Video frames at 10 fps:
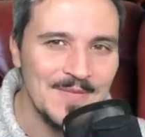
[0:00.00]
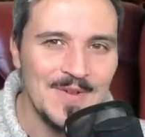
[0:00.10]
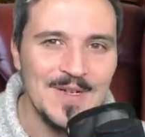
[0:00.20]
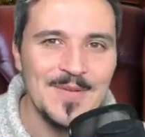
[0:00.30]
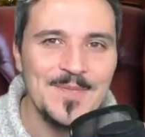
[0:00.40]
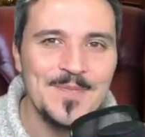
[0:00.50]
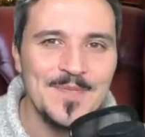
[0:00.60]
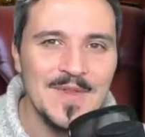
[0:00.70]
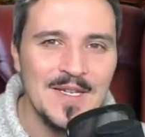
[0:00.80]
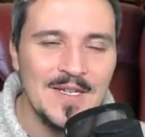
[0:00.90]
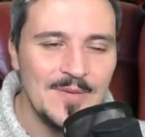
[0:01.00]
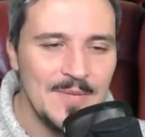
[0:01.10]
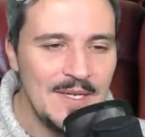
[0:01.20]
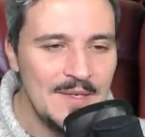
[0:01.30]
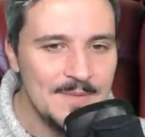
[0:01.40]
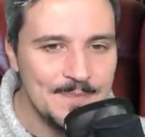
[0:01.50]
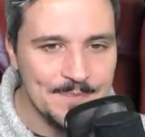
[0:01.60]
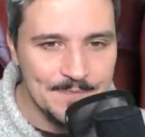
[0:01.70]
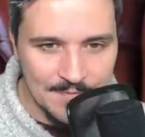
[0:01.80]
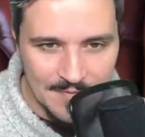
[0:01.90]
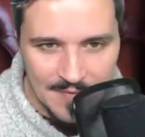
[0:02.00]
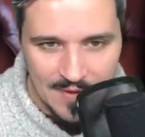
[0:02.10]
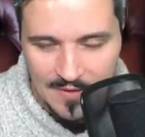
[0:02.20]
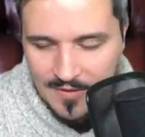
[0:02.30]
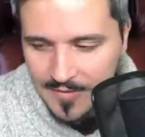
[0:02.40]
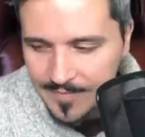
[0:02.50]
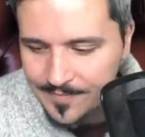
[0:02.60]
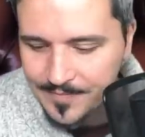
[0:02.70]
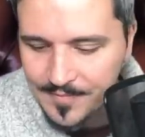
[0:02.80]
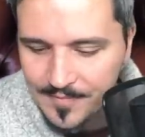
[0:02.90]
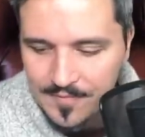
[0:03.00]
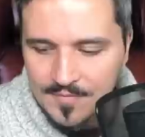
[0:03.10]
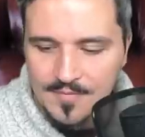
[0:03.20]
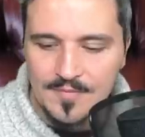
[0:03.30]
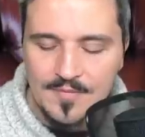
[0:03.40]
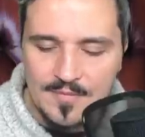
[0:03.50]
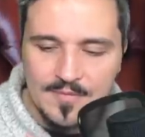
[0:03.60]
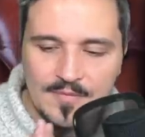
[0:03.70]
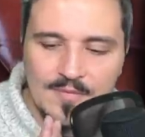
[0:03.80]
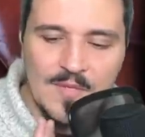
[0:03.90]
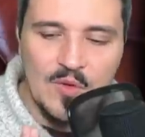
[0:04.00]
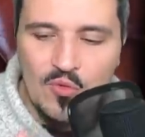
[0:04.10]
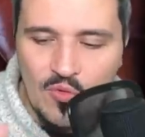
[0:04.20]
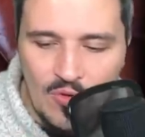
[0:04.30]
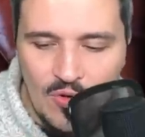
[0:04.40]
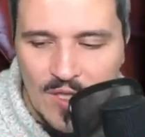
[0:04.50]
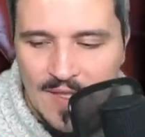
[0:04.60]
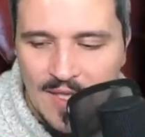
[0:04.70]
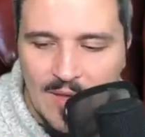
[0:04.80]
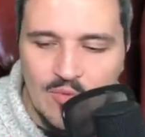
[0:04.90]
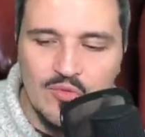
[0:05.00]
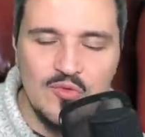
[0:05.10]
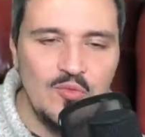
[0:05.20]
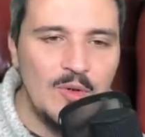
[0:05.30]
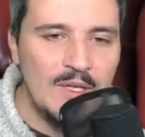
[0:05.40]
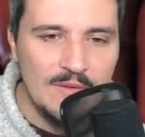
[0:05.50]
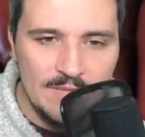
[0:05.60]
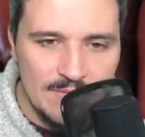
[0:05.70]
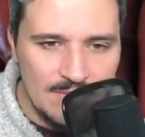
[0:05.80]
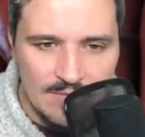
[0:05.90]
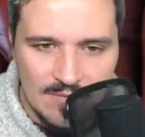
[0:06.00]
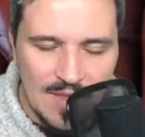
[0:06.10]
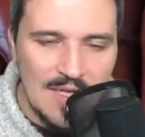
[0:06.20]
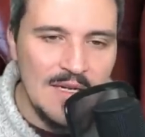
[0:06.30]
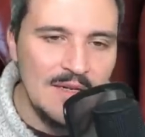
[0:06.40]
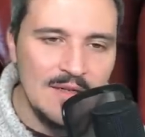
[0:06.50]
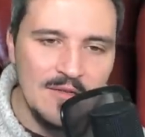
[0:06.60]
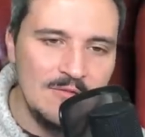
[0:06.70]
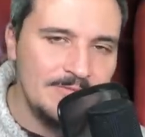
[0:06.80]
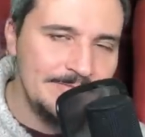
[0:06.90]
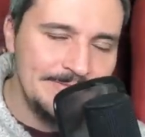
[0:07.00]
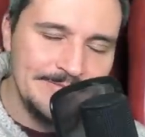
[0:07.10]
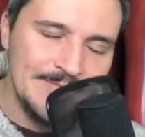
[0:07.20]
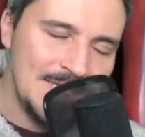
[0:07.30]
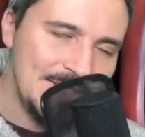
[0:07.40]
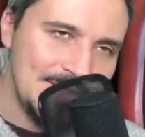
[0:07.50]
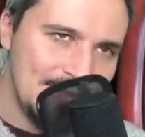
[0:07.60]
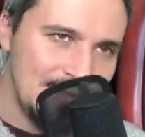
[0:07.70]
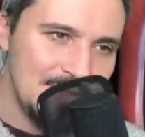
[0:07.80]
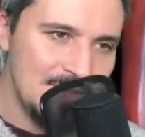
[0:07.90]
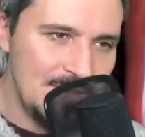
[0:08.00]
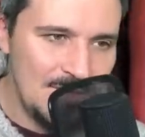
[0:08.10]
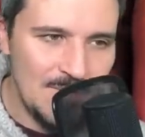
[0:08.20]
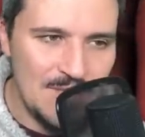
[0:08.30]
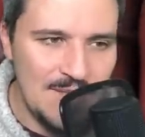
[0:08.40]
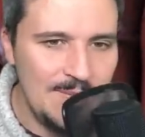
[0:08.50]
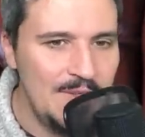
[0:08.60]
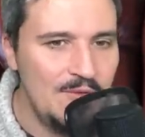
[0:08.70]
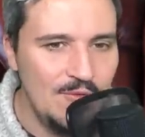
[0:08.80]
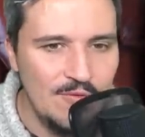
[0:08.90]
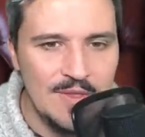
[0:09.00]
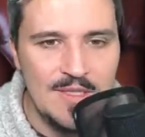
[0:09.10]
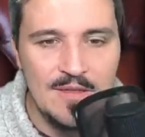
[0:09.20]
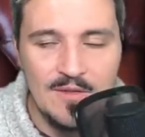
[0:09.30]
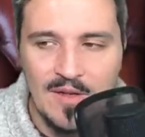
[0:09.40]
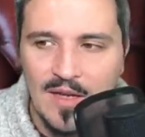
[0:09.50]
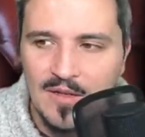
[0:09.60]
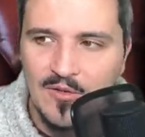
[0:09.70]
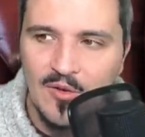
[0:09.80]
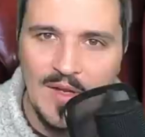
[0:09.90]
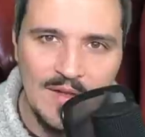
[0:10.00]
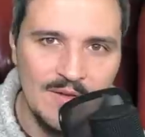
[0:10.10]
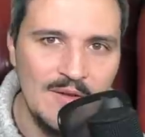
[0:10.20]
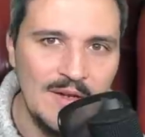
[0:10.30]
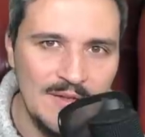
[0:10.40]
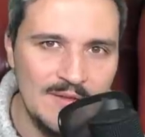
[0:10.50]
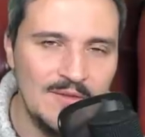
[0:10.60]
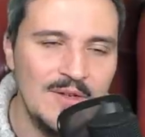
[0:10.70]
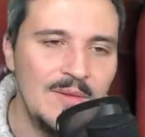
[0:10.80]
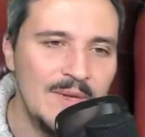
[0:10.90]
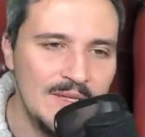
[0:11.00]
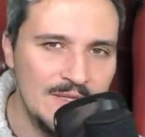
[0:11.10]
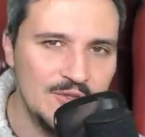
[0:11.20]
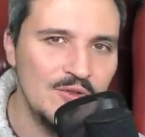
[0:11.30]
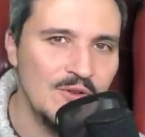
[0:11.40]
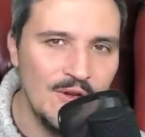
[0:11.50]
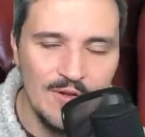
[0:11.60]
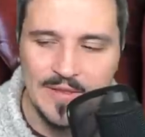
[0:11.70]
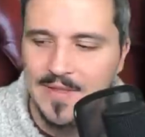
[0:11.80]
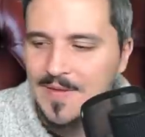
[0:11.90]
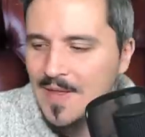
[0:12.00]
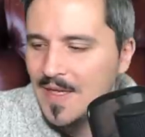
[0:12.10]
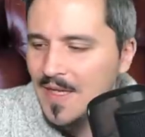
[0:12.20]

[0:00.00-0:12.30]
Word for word: Voilà. Mais, euh, donc on reconnaîtra là plus ou moins les, les 6 des 7 péchés capitaux, on va dire, la colère restant l'apanage de cornes. Hein.